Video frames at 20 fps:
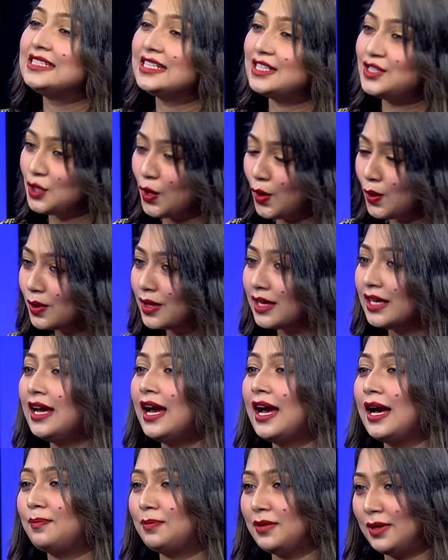যে শহরে
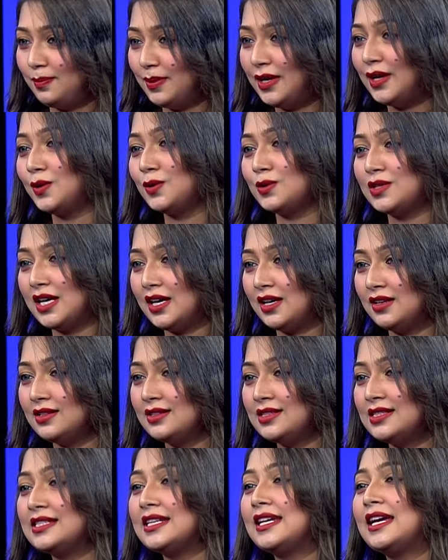আপনার বেড়ে ওঠা
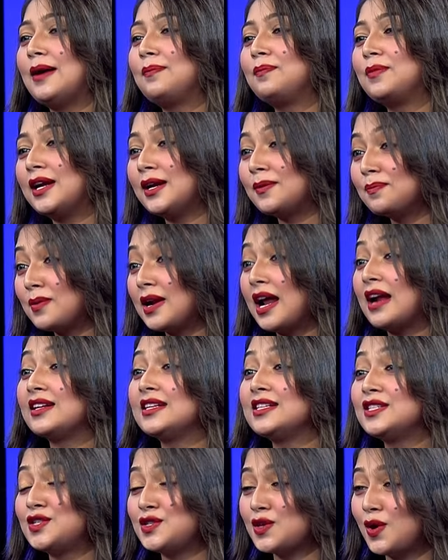হ্যাঁ। সেই আপনার
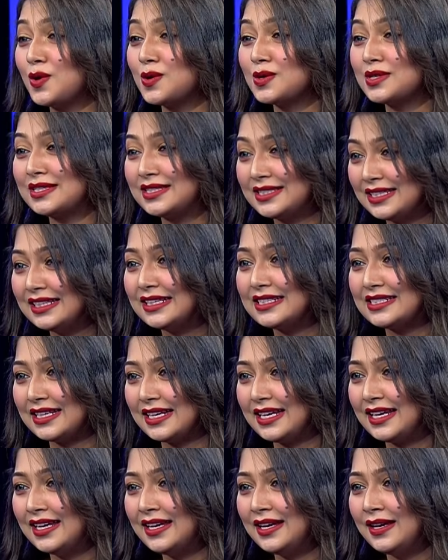প্রাণের শহর সিলেটে
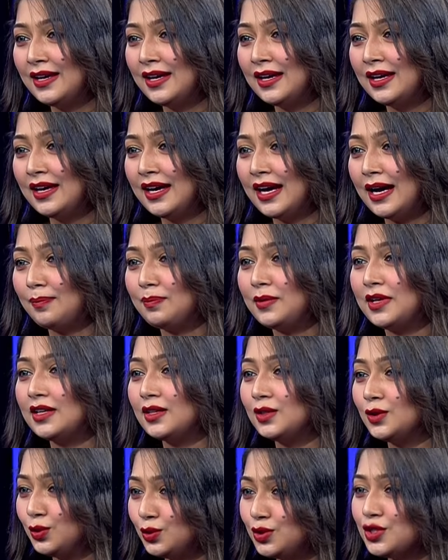আপনার
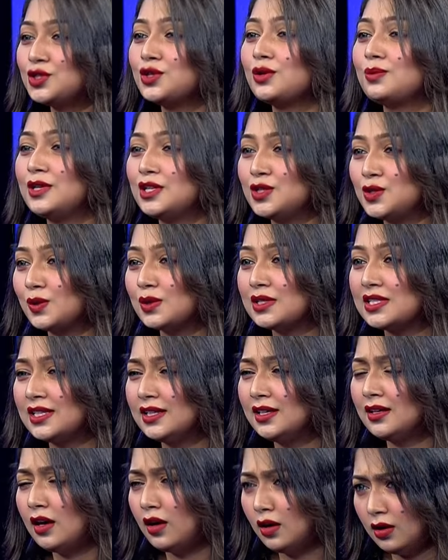দুটি ছবি চলছে
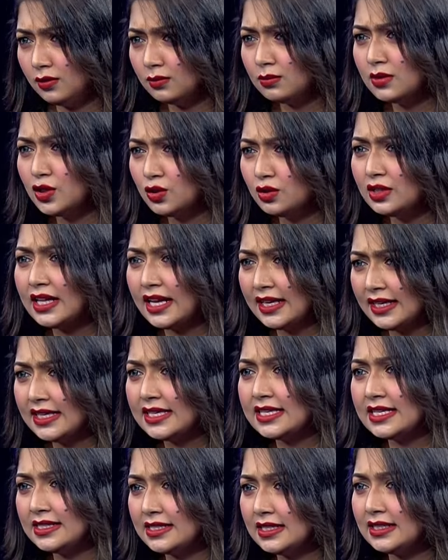কিছুদিন আগে
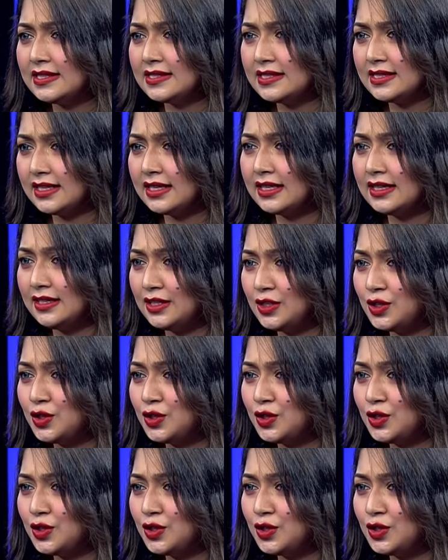গিয়েছিলেন সেখানে